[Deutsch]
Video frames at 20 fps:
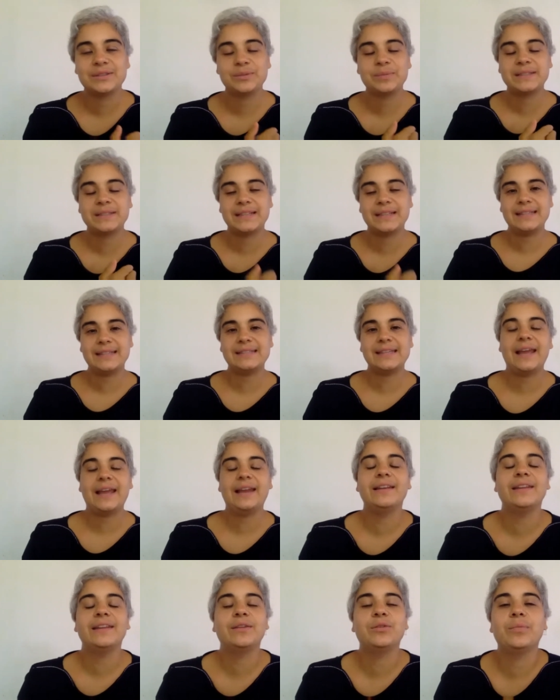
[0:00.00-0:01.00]
du bist
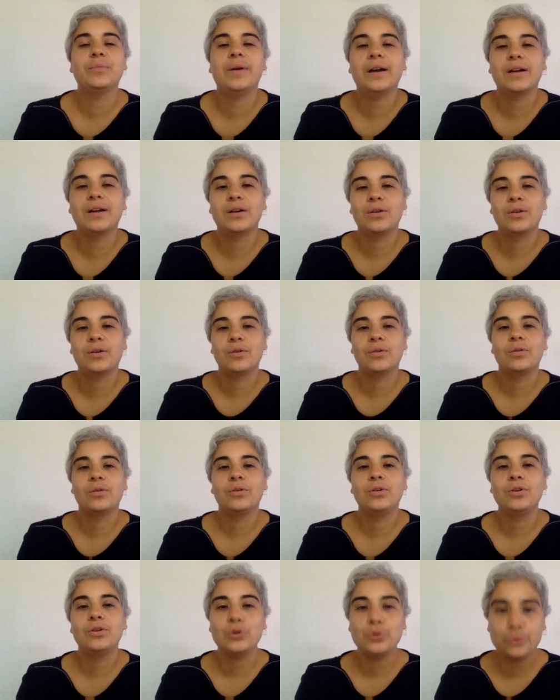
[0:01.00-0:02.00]
letztendlich über
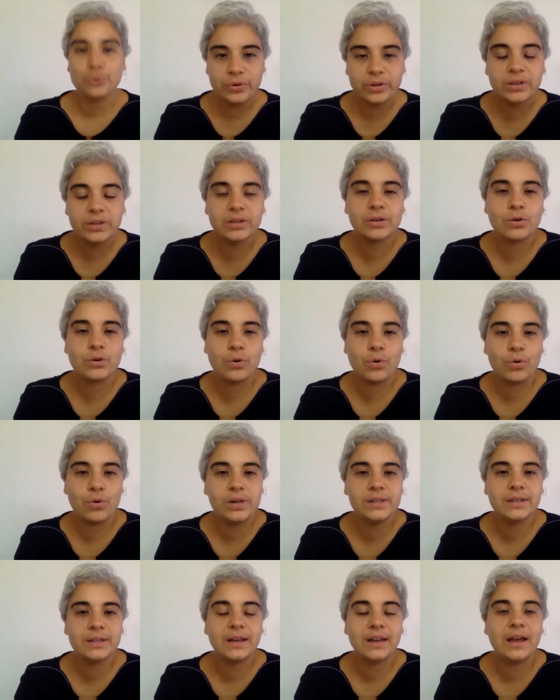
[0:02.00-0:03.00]
glühende
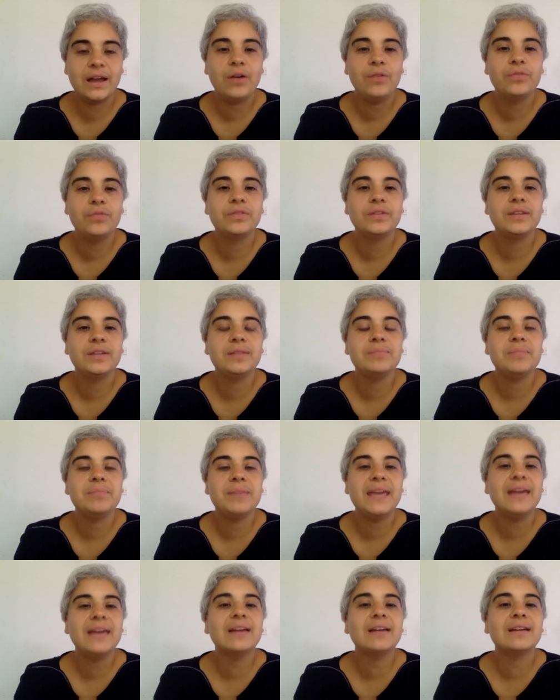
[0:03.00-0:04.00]
Kohlen gelaufen, die
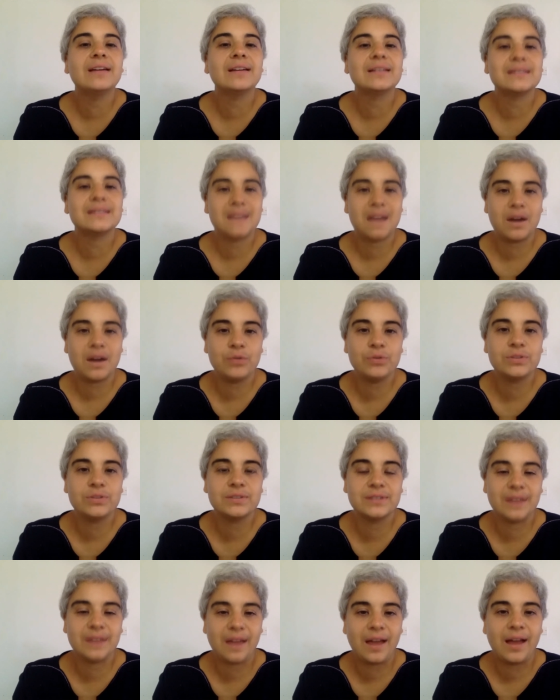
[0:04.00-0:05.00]
mehrere
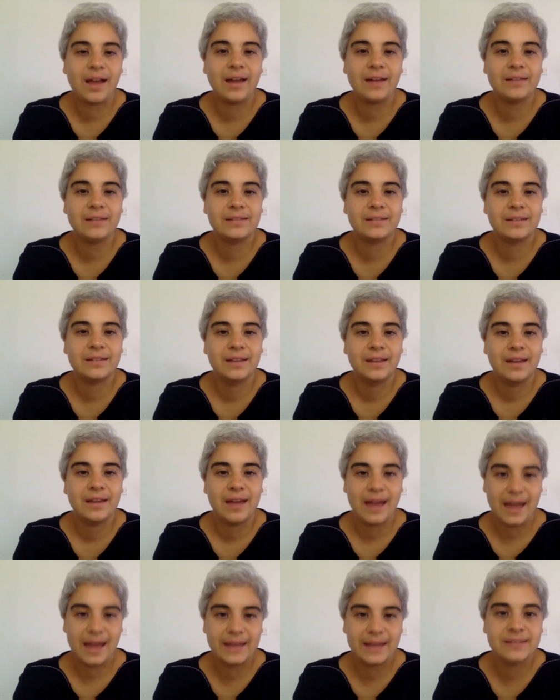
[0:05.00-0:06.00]
tausend Grad
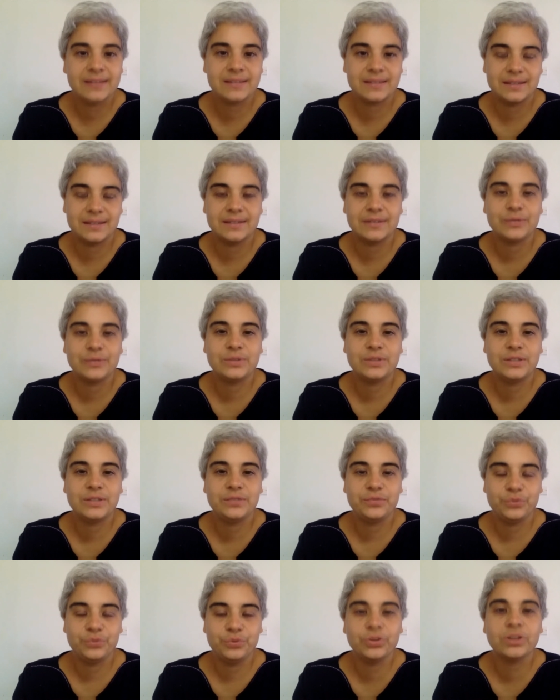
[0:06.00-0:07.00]
heiß sind und die
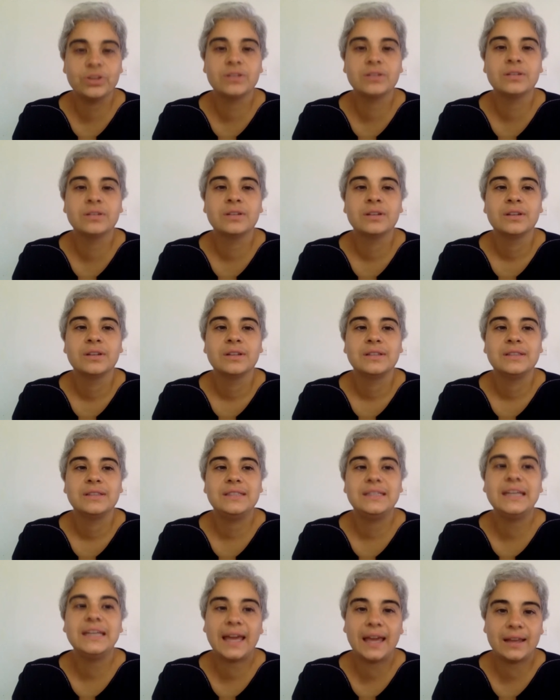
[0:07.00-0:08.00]
führen
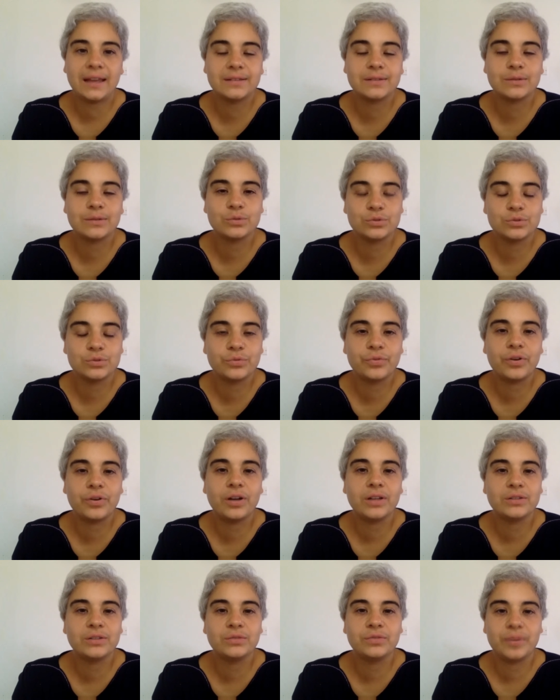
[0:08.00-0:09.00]
direkt und
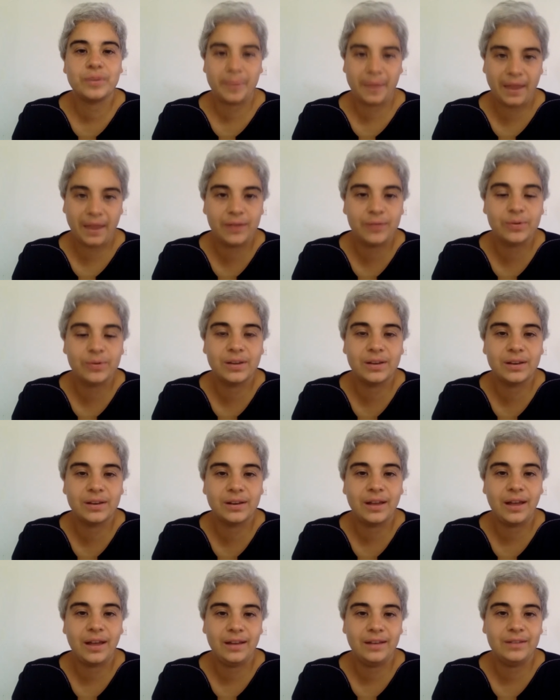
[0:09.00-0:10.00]
sofort zu
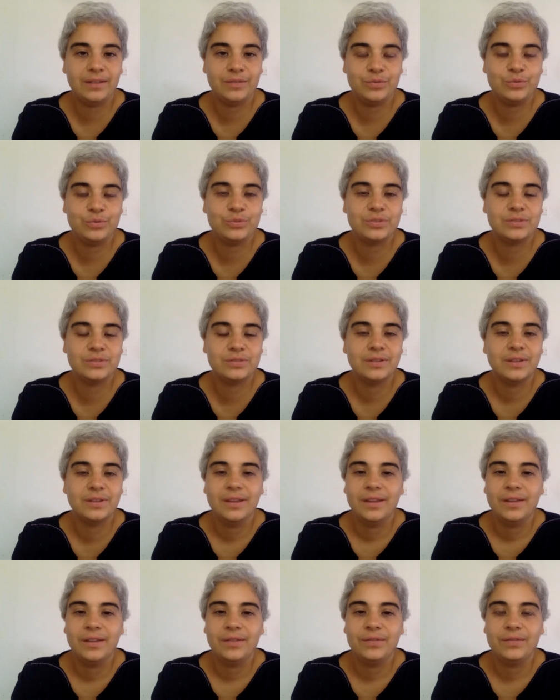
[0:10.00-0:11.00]
Verbrennungen an den Füßen.
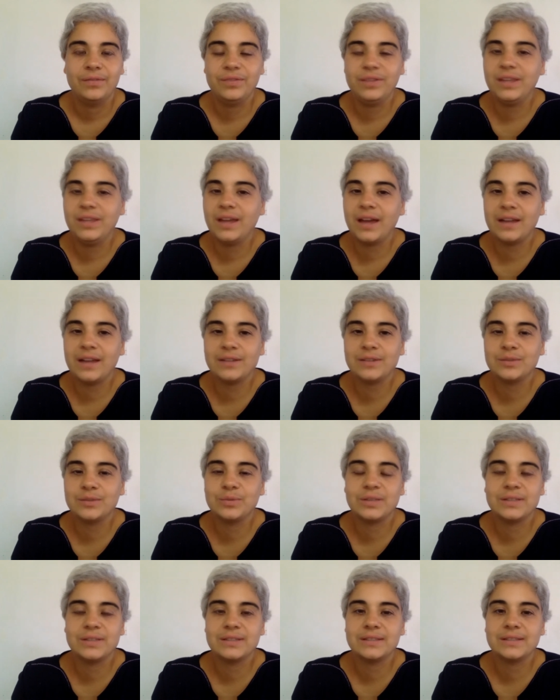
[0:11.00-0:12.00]
Ähm, Wie hast du
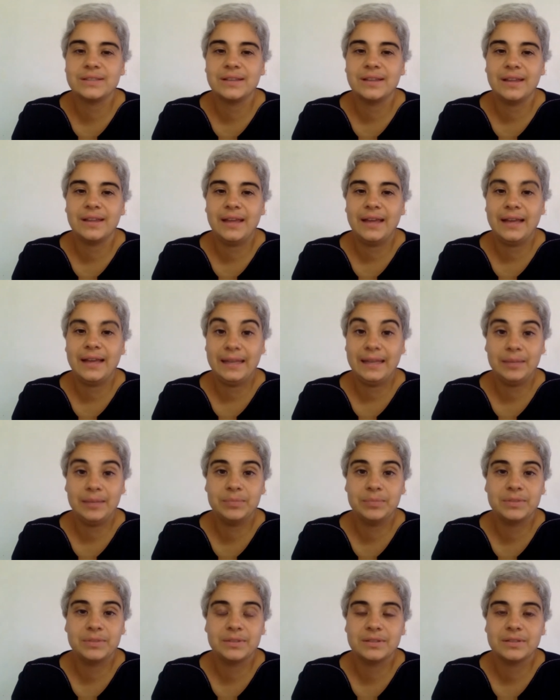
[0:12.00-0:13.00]
das
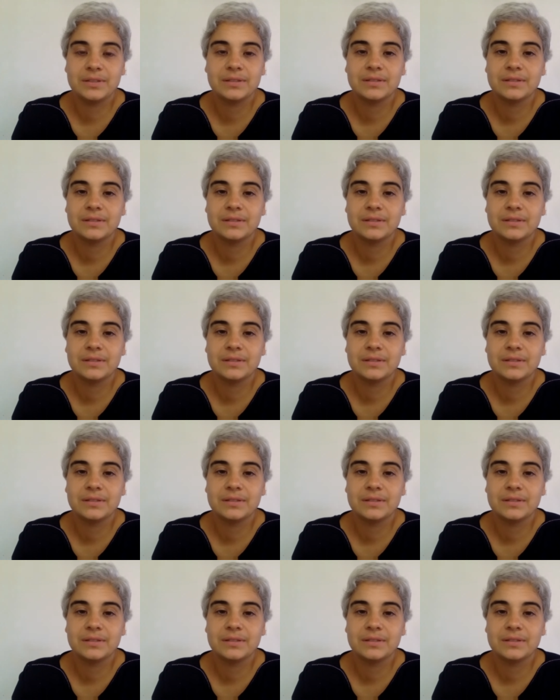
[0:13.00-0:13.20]
erlebt?